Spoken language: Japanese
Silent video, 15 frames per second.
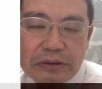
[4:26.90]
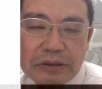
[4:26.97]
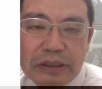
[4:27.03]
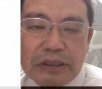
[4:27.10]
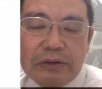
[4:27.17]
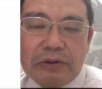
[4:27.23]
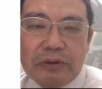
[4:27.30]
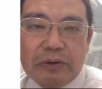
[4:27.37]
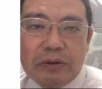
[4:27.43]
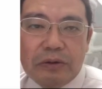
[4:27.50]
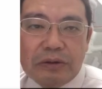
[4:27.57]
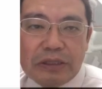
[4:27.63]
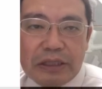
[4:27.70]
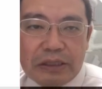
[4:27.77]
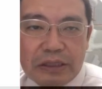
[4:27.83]
さっきの
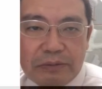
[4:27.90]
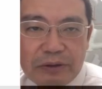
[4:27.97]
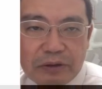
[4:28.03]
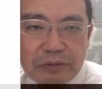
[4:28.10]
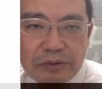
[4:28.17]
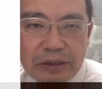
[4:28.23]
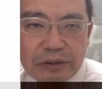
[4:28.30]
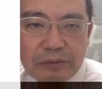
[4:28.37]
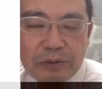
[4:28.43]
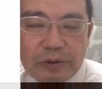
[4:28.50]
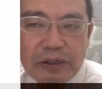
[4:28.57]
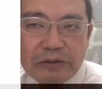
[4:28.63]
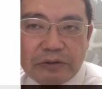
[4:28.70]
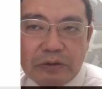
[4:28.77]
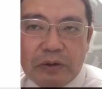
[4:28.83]
三大イベントみたいなもの
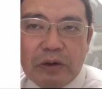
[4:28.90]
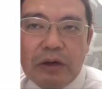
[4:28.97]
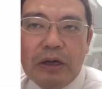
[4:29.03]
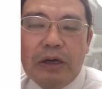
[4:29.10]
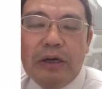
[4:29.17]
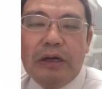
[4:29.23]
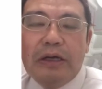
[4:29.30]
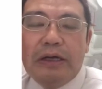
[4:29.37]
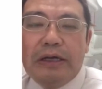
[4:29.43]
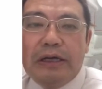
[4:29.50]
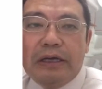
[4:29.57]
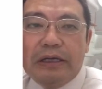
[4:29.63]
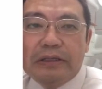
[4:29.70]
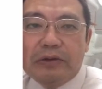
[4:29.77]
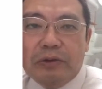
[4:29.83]
があると、
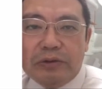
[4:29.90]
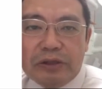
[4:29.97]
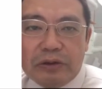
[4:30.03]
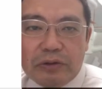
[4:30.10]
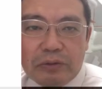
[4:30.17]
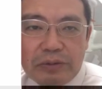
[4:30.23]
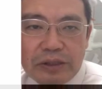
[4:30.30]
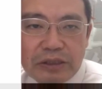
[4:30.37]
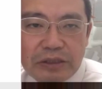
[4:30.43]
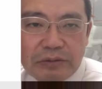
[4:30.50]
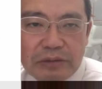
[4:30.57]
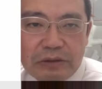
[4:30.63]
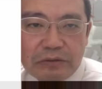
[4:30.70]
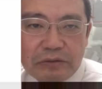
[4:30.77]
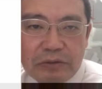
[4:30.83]
えー、そこで止めてし
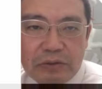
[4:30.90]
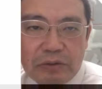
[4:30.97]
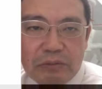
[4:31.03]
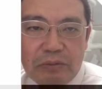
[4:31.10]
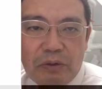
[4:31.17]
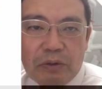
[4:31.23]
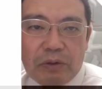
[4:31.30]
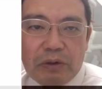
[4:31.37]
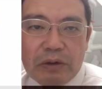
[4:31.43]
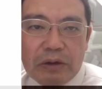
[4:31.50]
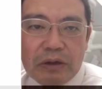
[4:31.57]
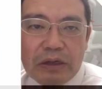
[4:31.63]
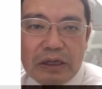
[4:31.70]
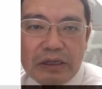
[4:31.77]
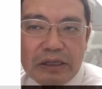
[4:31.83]
まうと、も
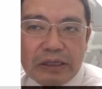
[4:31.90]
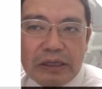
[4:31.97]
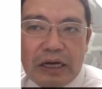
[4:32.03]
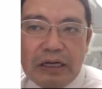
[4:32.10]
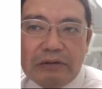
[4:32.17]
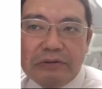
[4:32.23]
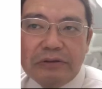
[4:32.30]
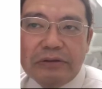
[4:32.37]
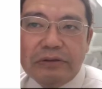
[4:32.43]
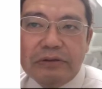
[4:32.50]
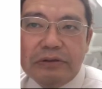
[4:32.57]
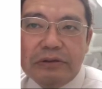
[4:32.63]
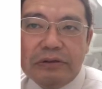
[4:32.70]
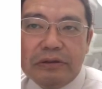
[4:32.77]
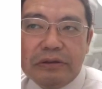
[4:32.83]
うかなり回復す
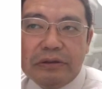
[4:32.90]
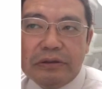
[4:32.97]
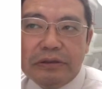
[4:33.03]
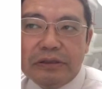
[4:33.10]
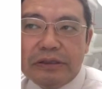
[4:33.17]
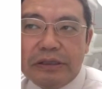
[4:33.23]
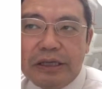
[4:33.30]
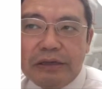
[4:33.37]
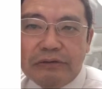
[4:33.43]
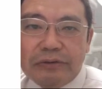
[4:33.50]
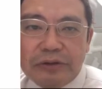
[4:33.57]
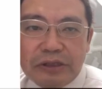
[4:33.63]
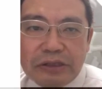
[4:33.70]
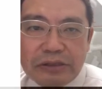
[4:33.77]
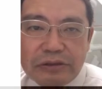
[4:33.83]
る、して
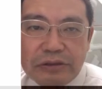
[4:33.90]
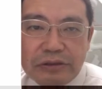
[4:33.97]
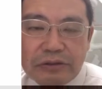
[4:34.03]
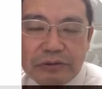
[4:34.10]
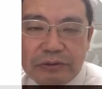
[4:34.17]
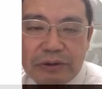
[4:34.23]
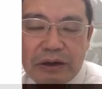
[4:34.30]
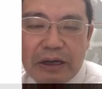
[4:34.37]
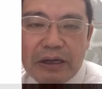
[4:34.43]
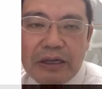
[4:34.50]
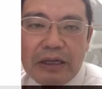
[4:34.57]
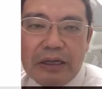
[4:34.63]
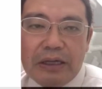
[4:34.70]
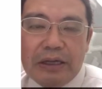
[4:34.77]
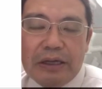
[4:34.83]
復帰するっていうのは、
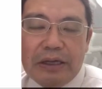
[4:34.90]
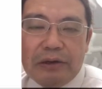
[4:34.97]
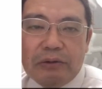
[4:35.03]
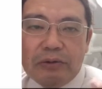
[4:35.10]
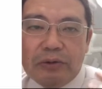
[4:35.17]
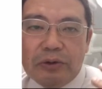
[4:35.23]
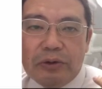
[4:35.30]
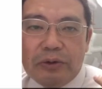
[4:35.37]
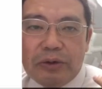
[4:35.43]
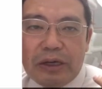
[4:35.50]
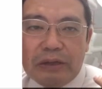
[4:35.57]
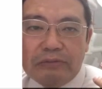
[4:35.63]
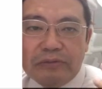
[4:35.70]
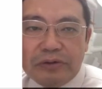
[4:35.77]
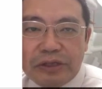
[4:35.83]
えー、この業
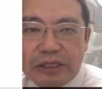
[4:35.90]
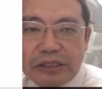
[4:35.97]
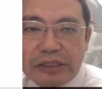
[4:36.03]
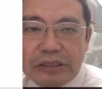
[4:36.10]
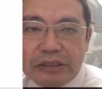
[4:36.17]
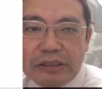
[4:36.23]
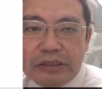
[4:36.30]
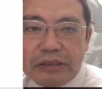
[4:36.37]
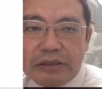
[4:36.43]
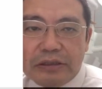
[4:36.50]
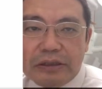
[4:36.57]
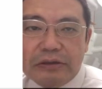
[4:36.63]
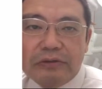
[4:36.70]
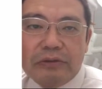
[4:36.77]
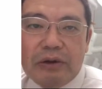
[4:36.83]
界難しいっ
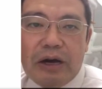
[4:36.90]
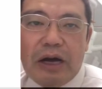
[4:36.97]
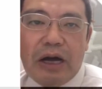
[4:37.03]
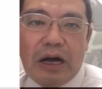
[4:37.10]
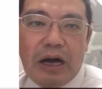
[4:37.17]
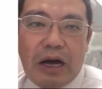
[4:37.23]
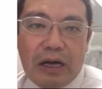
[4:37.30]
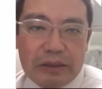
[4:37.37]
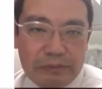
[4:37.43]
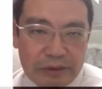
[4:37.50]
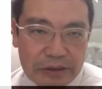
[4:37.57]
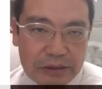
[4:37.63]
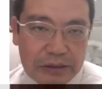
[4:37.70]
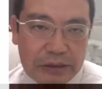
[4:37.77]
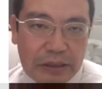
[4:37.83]
ていうのがありま
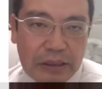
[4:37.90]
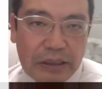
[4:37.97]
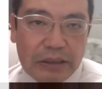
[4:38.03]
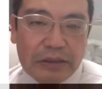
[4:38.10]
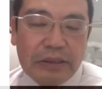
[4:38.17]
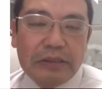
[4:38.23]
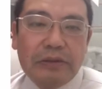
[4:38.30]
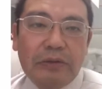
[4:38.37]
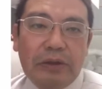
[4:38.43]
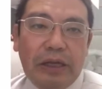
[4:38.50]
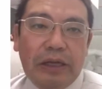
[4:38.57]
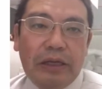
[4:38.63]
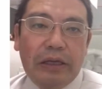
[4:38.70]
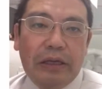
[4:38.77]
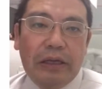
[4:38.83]
す。ですの
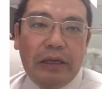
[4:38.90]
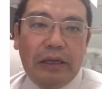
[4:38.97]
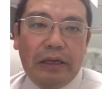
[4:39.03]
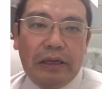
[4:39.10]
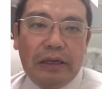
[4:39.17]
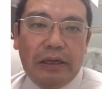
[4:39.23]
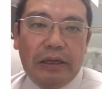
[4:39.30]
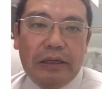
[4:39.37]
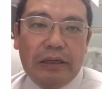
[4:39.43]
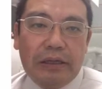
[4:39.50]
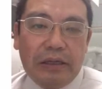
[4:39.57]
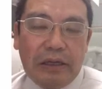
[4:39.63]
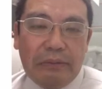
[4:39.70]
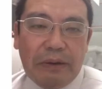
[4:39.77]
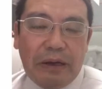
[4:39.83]
で、えー、で
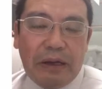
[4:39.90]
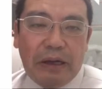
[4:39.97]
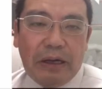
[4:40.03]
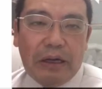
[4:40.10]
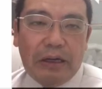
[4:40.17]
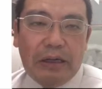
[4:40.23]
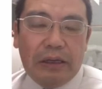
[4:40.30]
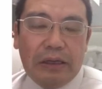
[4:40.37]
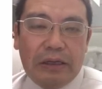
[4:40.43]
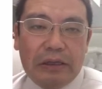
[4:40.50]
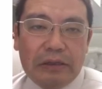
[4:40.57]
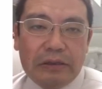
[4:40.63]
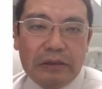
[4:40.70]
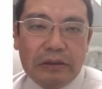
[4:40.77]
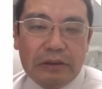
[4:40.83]
きれば、
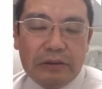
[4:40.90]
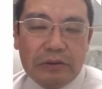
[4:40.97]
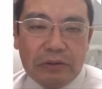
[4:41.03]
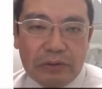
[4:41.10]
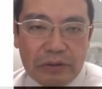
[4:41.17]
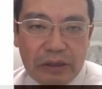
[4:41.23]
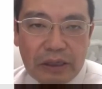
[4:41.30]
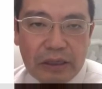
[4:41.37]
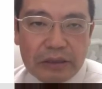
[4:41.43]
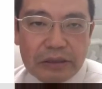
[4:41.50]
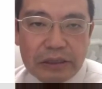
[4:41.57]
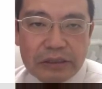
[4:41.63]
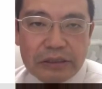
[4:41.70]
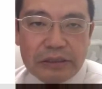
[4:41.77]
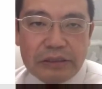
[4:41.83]
えどんな
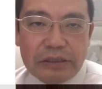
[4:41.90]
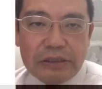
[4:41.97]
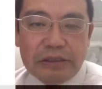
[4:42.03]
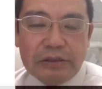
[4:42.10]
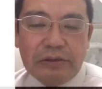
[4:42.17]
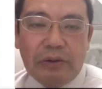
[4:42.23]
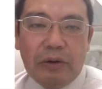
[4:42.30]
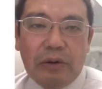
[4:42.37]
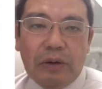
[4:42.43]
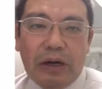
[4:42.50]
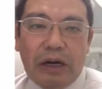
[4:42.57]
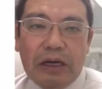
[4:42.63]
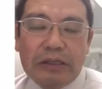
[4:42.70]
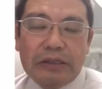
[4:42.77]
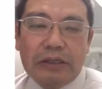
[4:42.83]
形にしろ、
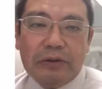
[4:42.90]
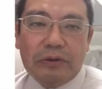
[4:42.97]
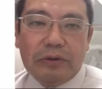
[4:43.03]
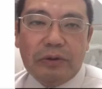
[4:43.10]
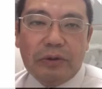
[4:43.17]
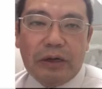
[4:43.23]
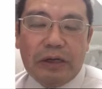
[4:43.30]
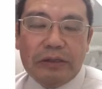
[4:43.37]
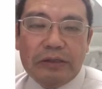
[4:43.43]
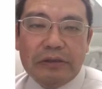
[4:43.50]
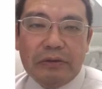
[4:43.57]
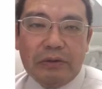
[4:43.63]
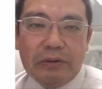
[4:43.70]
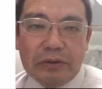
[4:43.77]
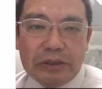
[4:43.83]
歯医者の業界に
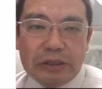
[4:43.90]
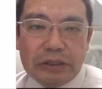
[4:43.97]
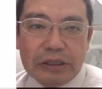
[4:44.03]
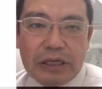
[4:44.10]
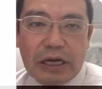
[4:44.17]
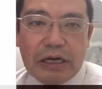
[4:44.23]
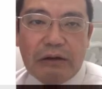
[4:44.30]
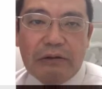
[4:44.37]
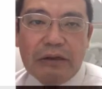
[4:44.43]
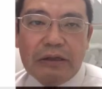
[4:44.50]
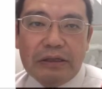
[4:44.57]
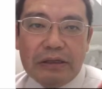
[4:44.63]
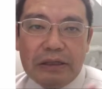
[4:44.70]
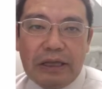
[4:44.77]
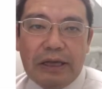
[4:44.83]
少し関わっ
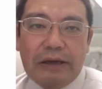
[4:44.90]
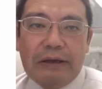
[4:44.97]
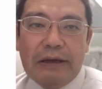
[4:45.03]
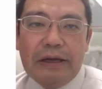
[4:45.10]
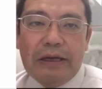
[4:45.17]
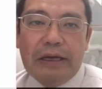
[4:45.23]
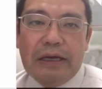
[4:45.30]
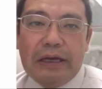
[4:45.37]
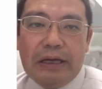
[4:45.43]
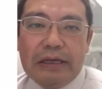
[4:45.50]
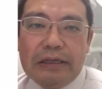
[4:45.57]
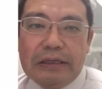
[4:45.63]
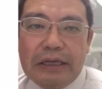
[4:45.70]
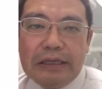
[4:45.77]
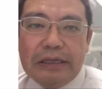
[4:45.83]
て、え
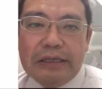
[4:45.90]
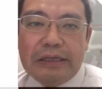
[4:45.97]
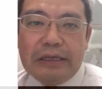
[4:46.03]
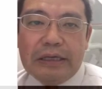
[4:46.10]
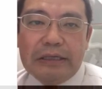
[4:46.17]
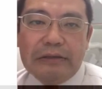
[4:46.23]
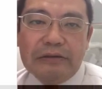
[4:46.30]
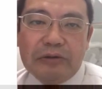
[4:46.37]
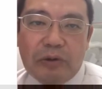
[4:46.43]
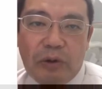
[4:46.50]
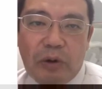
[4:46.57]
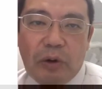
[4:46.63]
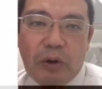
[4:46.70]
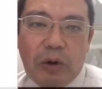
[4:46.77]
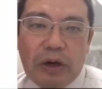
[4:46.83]
いていただける
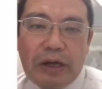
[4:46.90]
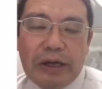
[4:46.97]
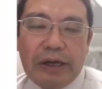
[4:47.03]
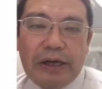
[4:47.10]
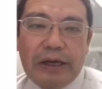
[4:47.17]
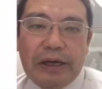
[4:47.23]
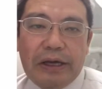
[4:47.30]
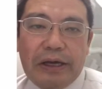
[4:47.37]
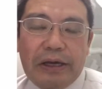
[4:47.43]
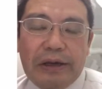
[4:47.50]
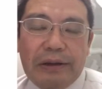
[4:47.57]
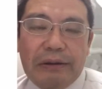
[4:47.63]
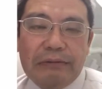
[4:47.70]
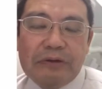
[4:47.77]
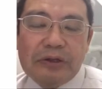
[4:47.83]
と、
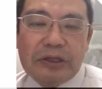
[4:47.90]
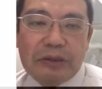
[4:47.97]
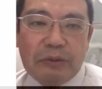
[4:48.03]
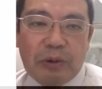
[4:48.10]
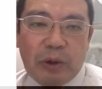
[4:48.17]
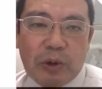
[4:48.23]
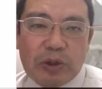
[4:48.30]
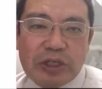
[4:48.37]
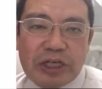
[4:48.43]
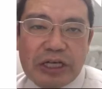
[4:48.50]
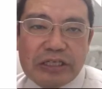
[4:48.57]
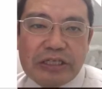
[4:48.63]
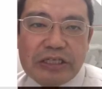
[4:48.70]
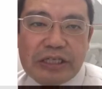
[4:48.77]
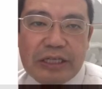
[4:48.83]
え復帰もしや
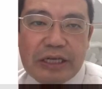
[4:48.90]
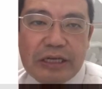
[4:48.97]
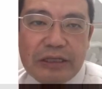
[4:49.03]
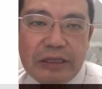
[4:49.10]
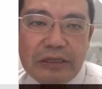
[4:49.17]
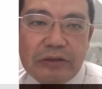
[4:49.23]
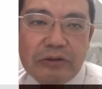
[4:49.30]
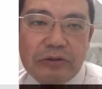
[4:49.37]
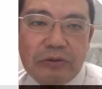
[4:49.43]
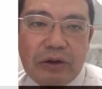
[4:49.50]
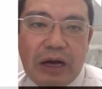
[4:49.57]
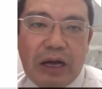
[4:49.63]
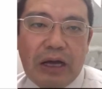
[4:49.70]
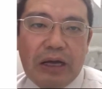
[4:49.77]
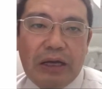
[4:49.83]
すいんじゃないかなっていうの
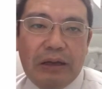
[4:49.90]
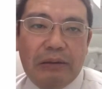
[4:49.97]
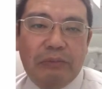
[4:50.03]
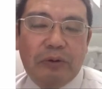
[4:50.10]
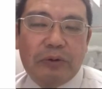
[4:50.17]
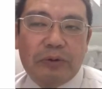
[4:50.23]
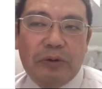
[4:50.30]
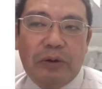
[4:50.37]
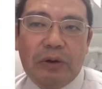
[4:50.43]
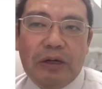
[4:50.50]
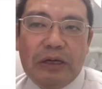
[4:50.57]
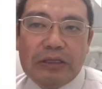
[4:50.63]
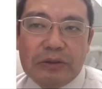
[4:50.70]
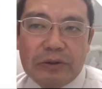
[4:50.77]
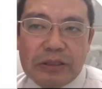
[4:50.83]
が、え僕の
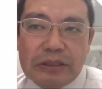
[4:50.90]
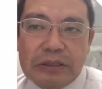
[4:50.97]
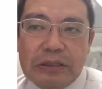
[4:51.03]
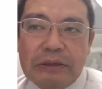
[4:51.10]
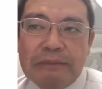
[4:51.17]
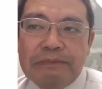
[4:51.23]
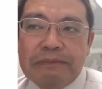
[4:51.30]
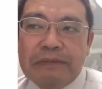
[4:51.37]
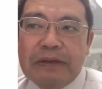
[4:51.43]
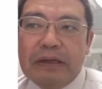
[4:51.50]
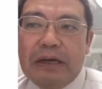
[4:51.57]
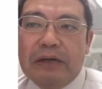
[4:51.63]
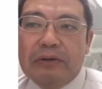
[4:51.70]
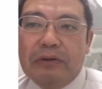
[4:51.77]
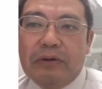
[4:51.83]
感想です。
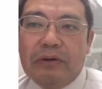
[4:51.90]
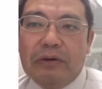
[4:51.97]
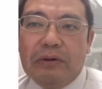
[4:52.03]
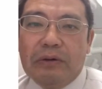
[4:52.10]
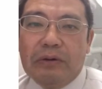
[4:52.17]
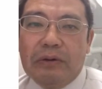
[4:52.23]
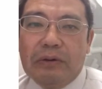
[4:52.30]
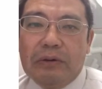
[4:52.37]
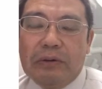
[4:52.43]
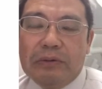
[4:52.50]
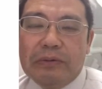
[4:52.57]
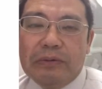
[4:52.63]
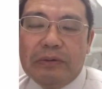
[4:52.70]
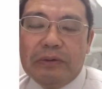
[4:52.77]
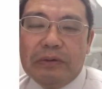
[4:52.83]
あの